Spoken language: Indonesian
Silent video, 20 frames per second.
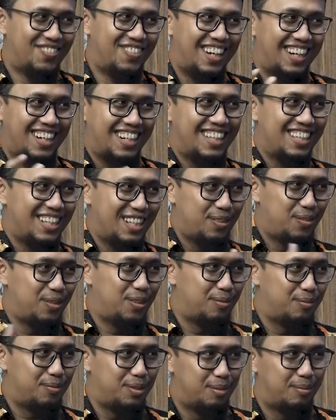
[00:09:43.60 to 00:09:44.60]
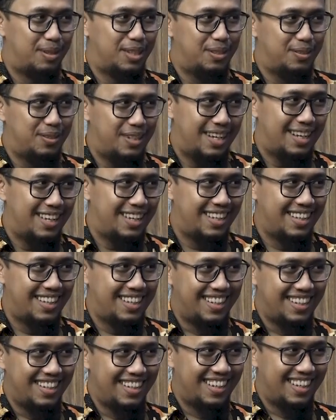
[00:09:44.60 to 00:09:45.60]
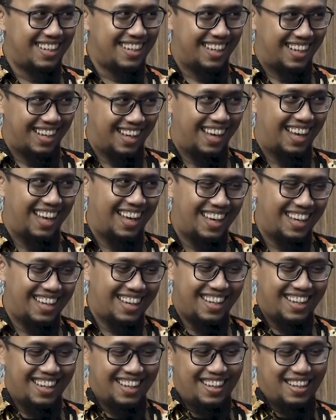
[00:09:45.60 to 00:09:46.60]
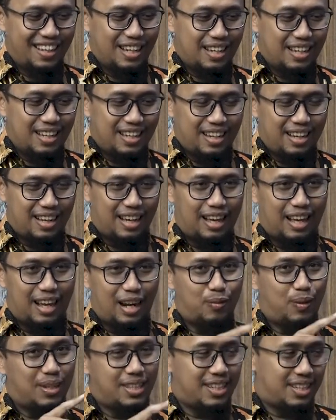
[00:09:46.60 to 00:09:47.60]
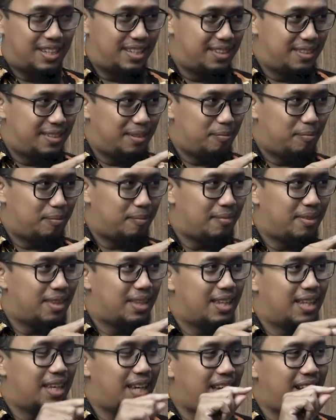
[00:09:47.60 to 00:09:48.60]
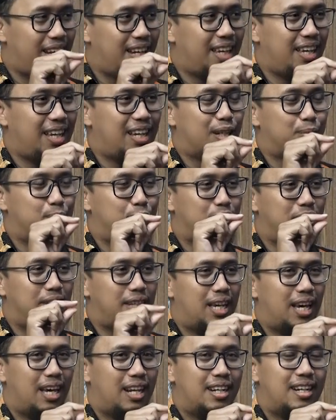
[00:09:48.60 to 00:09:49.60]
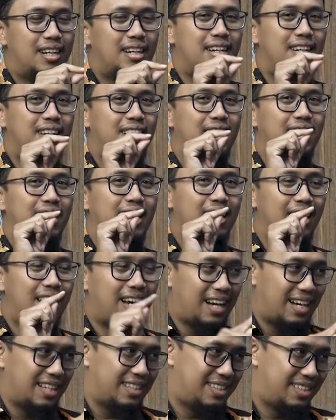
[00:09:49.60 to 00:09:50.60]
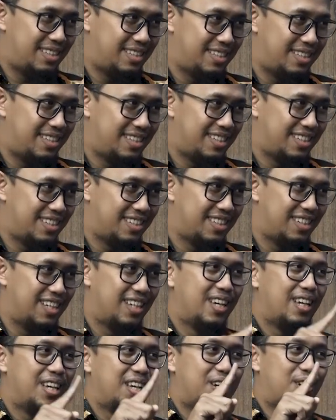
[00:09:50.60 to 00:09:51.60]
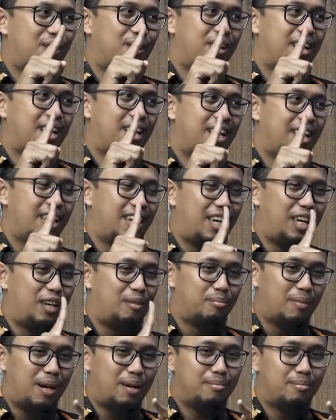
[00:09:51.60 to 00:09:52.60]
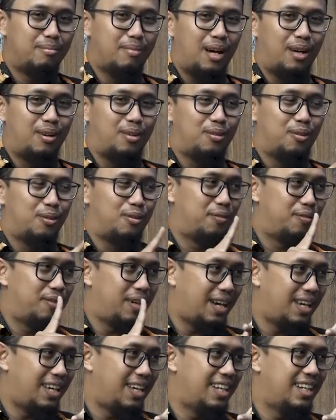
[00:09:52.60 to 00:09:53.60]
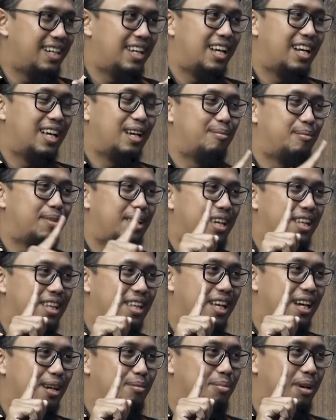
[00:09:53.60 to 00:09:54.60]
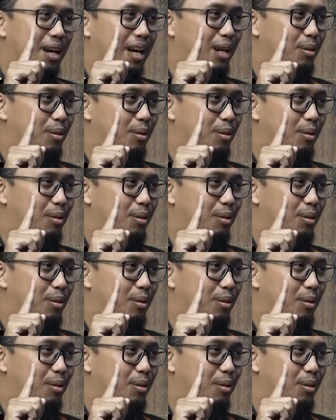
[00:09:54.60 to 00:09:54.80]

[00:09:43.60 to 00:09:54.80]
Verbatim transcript: bukan kecil tapi tebal bukan juga buku tapi buku nah, al wajiz ini kemudian diringkas oleh Imam Ar-Rafi'i dalam kitab